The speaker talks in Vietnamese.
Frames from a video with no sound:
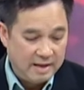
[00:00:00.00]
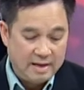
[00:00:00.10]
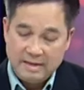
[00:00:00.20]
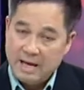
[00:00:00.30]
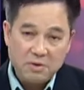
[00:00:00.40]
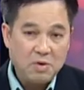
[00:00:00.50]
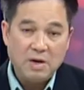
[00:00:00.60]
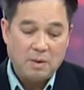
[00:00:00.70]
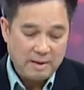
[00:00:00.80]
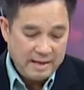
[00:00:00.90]
Nếu tôi
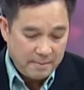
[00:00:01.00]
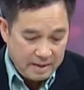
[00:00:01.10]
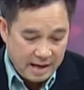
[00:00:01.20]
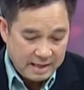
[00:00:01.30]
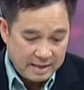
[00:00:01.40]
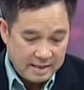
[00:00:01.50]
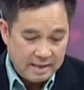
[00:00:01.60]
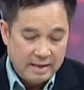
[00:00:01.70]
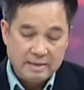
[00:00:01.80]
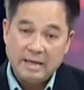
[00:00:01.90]
không lấy năm nay
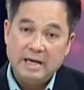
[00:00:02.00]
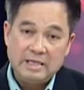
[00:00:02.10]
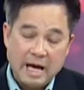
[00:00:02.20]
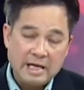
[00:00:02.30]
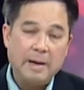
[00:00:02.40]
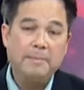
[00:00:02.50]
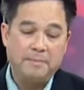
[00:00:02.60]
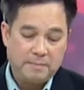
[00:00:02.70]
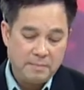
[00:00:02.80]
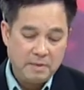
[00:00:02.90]
thì sang năm
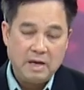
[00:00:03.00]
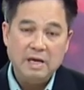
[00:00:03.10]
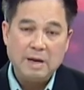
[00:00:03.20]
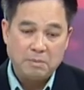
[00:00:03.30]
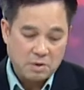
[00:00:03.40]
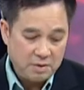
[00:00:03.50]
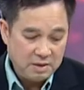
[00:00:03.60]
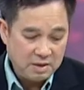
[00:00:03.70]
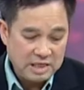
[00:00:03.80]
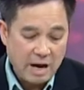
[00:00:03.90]
khi chồng tôi
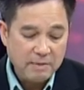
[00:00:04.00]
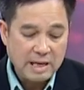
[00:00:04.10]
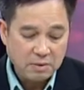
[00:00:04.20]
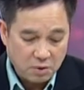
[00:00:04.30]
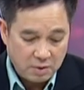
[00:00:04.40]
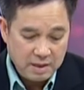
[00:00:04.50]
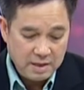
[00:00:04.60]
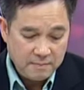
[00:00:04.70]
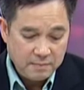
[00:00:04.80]
được 66 tuổi đó